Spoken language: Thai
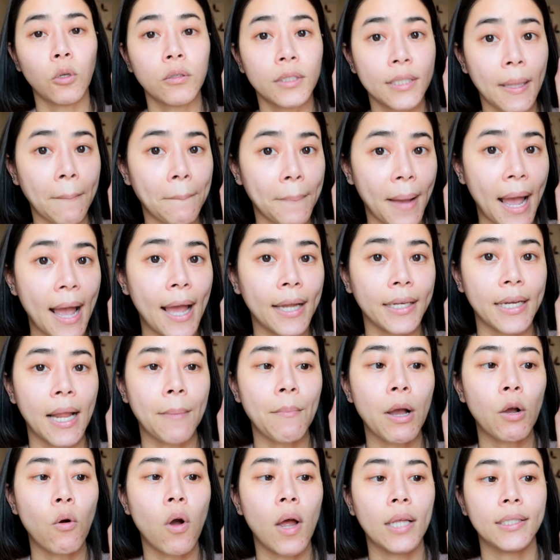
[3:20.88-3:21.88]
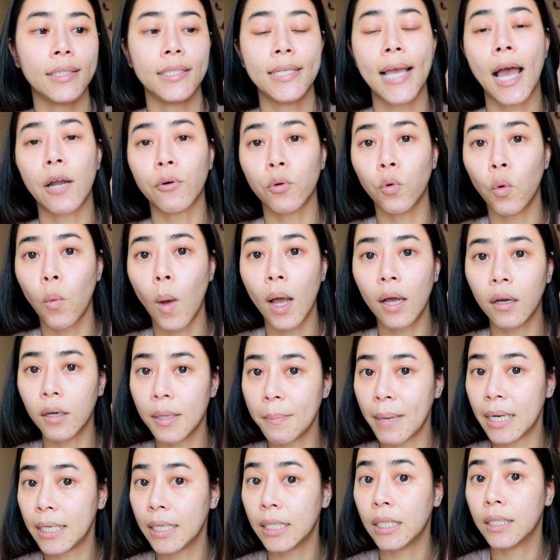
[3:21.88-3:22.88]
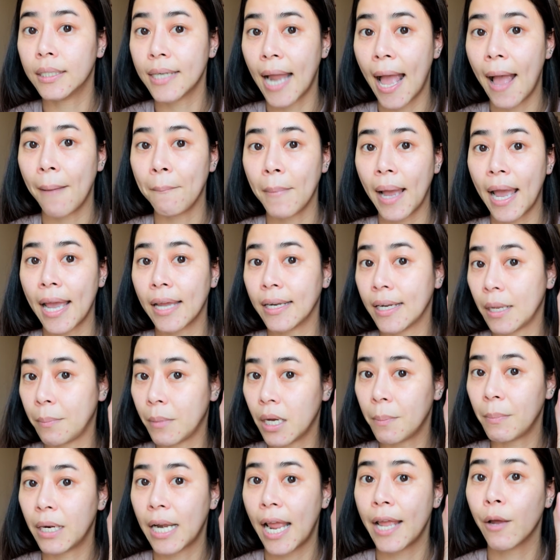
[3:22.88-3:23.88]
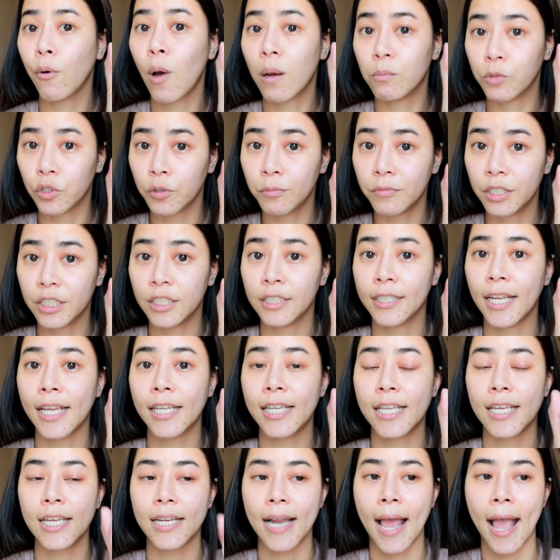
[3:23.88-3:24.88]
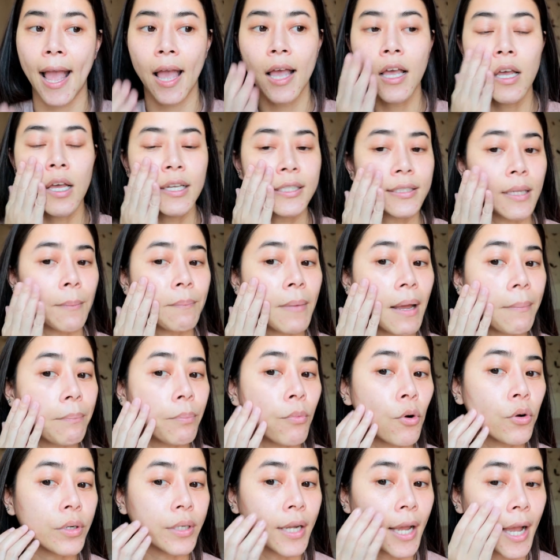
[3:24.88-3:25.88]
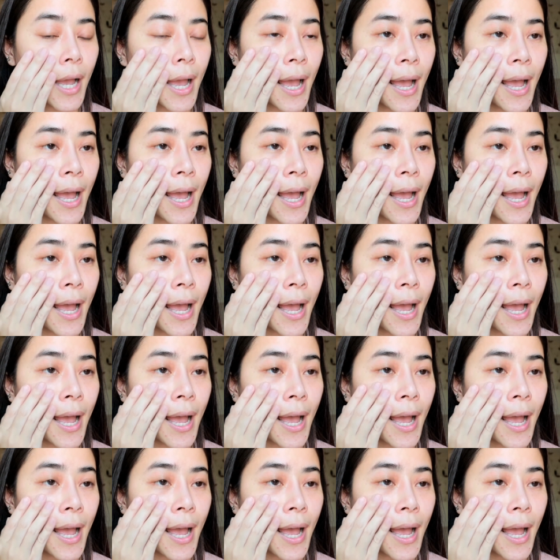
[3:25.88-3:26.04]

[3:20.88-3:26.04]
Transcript: ส่วนสัมผัสนะบางคนอาจจะอยากรู้ว่าเฮ้ยมันเหนอะหนะไหมในเมื่อมันให้ความชุ่มชื้นได้ดีนะ สำหรับปุ่นนะ